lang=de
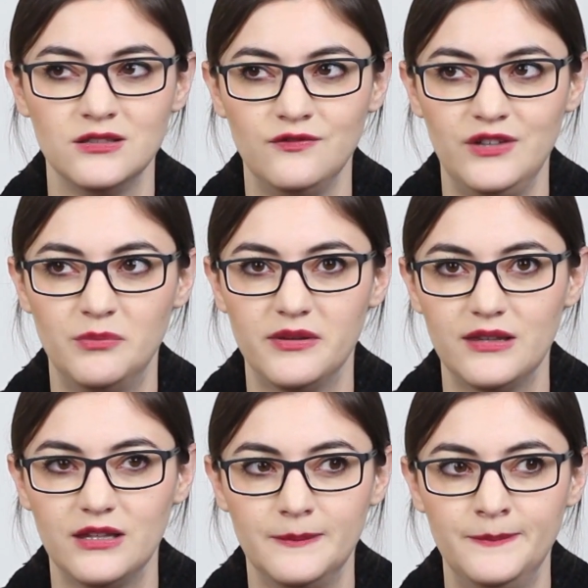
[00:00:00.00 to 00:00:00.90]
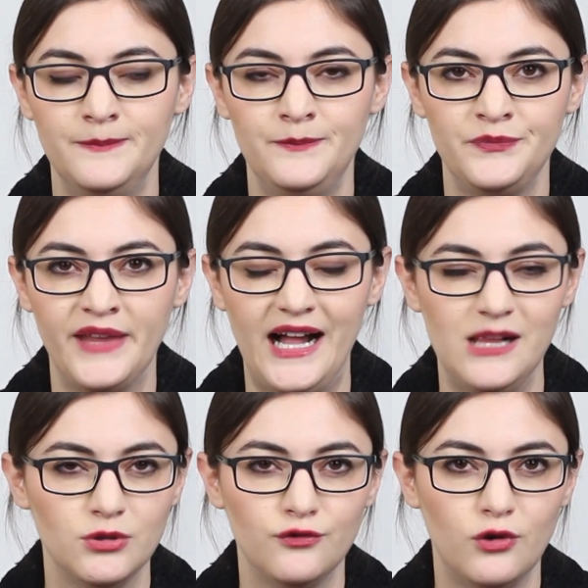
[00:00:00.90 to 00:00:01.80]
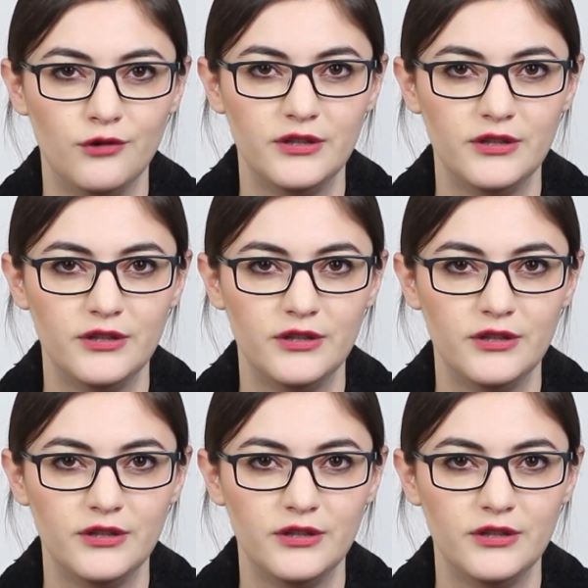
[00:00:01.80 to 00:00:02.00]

irgendwie ein bisschen albern vor.